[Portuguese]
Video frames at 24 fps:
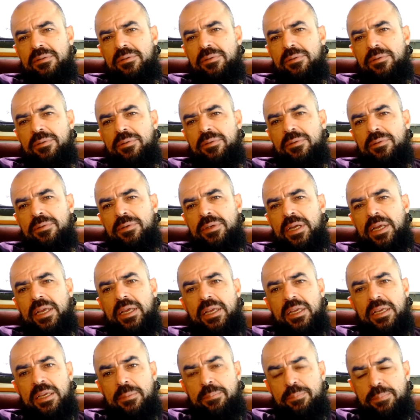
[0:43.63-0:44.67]
do, do, da
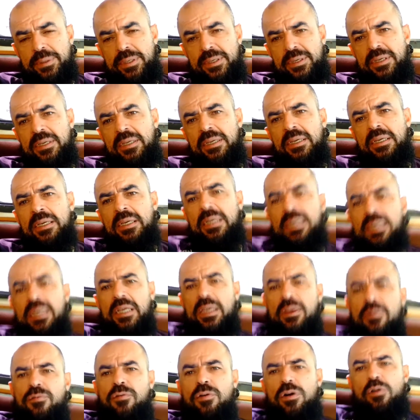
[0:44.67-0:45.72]
equipe
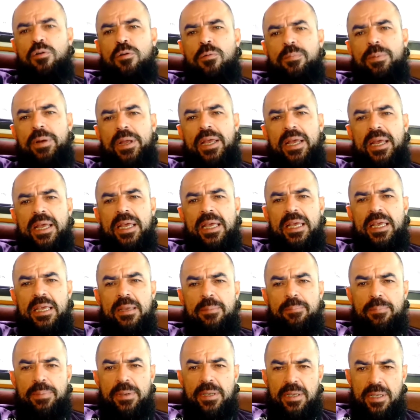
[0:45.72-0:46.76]
e vou acompanhar a
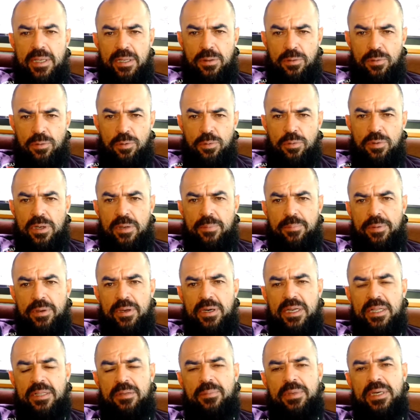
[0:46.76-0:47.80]
equipe em todo o
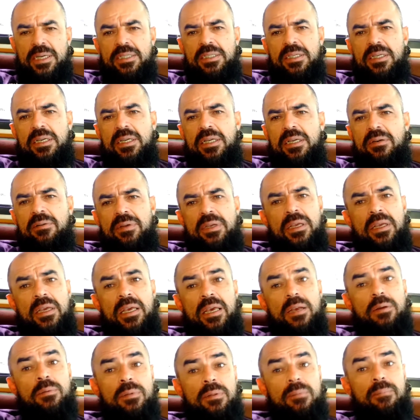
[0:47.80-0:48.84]
Campeonato Brasileiro e
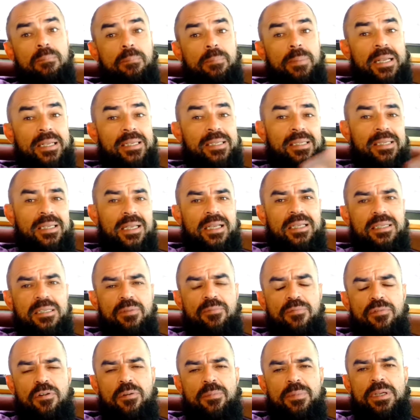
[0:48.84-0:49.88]
quero passar as
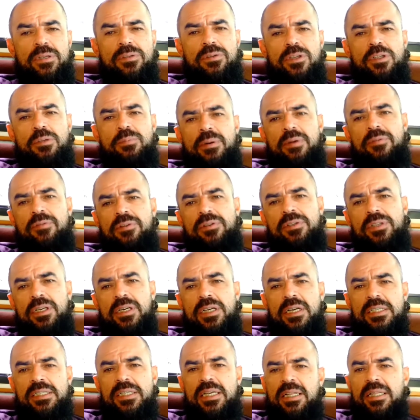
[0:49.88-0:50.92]
informações para você
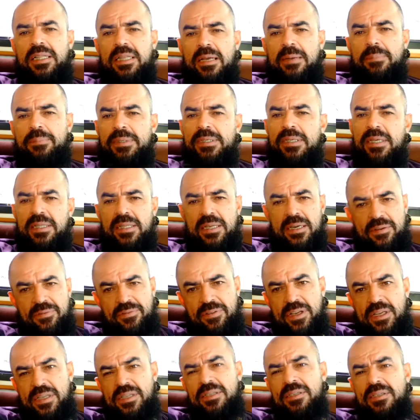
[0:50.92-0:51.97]
das etapas
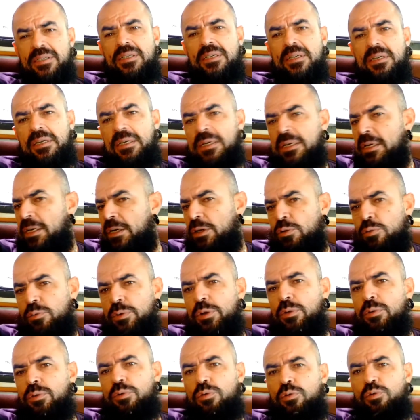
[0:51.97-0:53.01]
através do
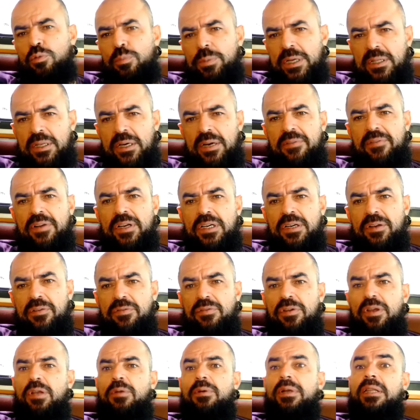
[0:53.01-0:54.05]
YouTube, através de
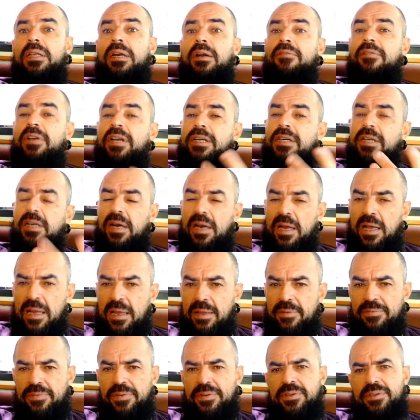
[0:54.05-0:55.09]
vídeo, através de
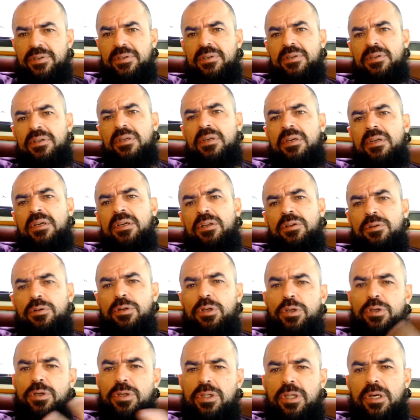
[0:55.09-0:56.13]
lives,
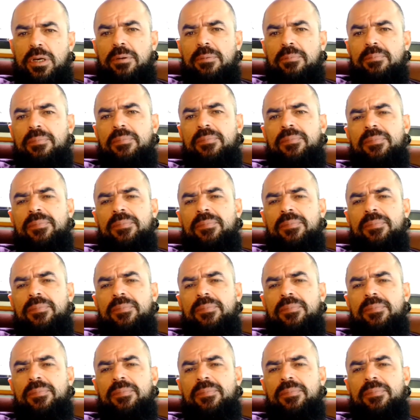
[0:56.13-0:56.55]
de stream,